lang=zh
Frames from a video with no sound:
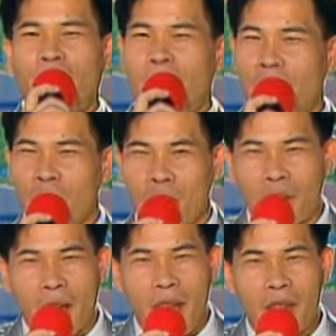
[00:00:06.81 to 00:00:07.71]
那就是
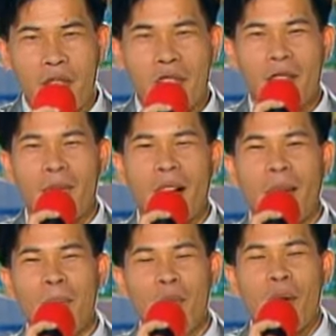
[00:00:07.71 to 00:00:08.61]
来的新妈呢，
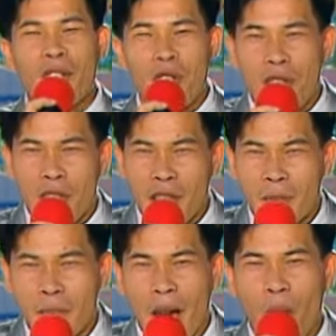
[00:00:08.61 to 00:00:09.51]
不管是
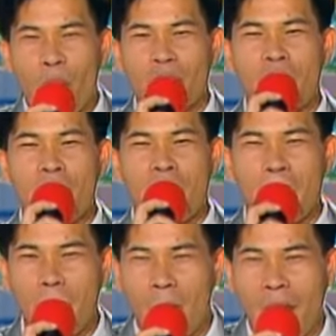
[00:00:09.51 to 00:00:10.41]
新妈或者是
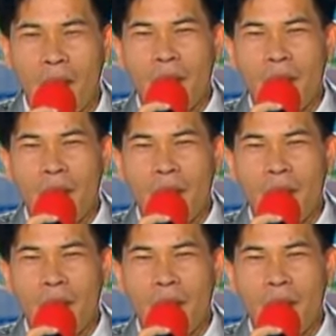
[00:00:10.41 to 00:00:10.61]
新妈，